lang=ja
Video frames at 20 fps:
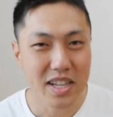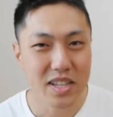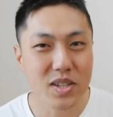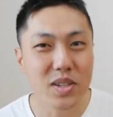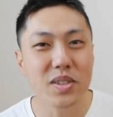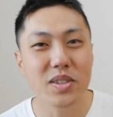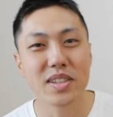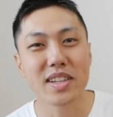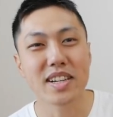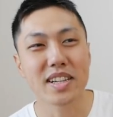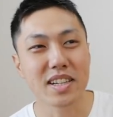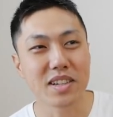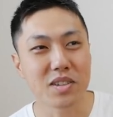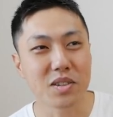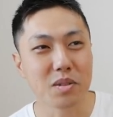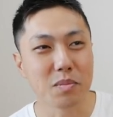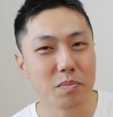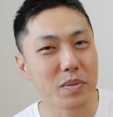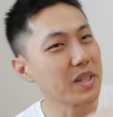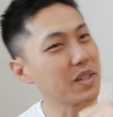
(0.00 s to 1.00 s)
ちょっとなんか
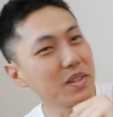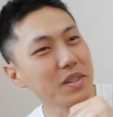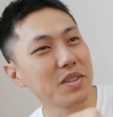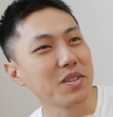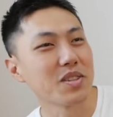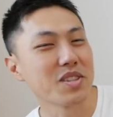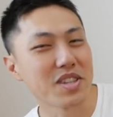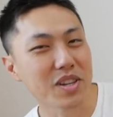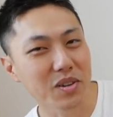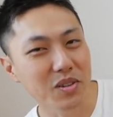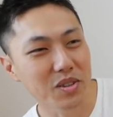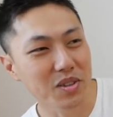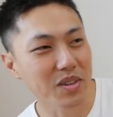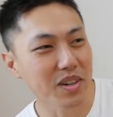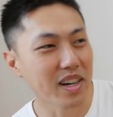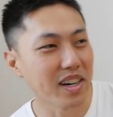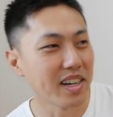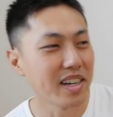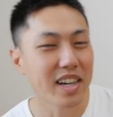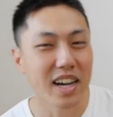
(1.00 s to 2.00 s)
こうビクッとしたこと
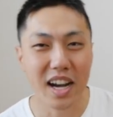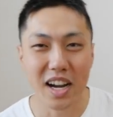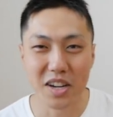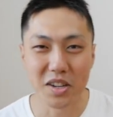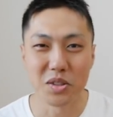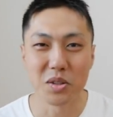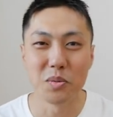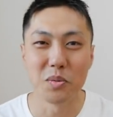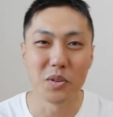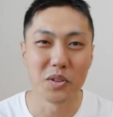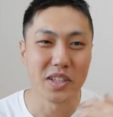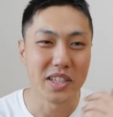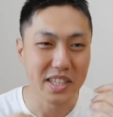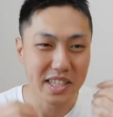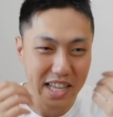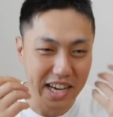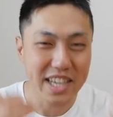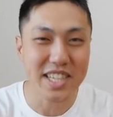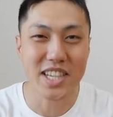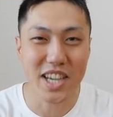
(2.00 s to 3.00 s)
があるとも
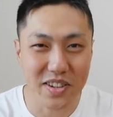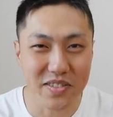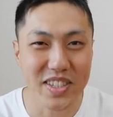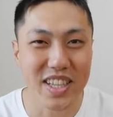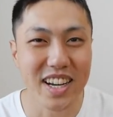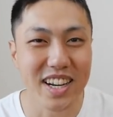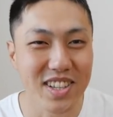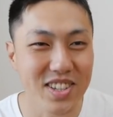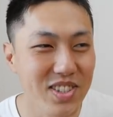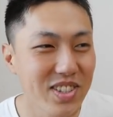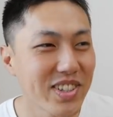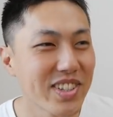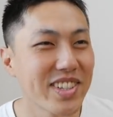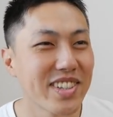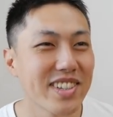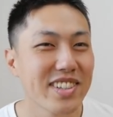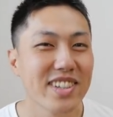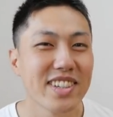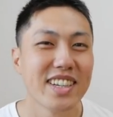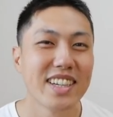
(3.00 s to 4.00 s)
う泣いちゃうみたいなそういう、